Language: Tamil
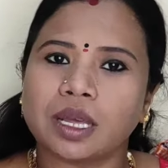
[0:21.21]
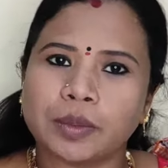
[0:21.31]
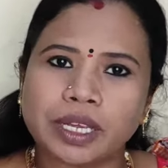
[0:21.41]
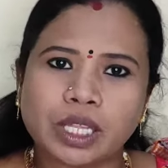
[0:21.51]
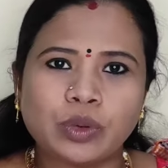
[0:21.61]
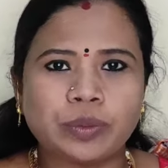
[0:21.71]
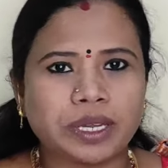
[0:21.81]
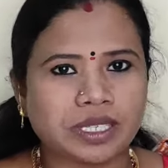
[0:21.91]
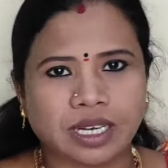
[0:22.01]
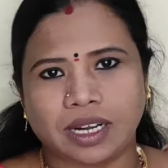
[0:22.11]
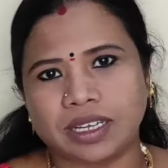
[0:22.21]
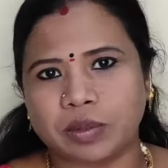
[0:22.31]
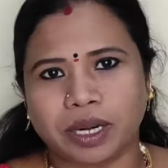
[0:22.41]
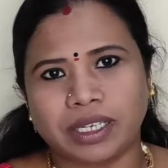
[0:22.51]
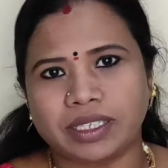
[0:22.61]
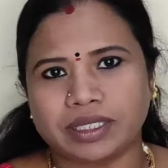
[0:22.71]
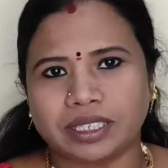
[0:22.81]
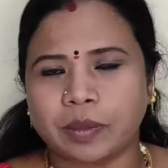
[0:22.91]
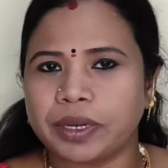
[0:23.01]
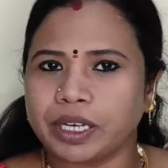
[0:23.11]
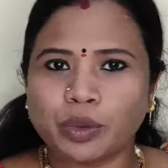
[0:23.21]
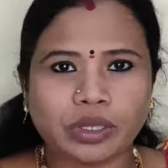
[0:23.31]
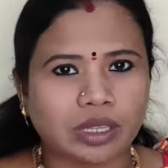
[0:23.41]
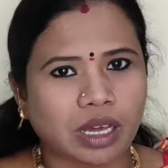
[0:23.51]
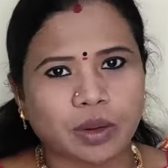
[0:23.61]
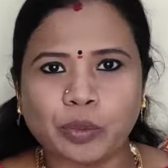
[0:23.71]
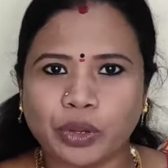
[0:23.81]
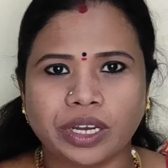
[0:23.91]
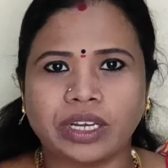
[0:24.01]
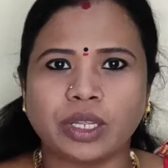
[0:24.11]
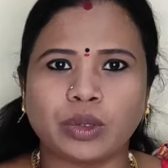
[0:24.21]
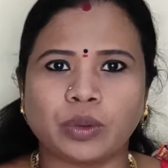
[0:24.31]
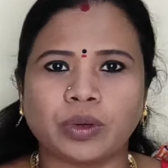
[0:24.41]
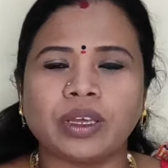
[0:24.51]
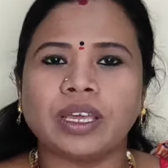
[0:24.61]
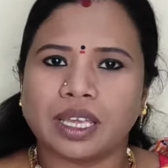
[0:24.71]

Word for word: நமக்கு எதுவும் பெருசாக நடக்க மாட்டேங்குது அப்படின்ற ஒரு தாக்கம் போய்கிட்டே இருக்கும்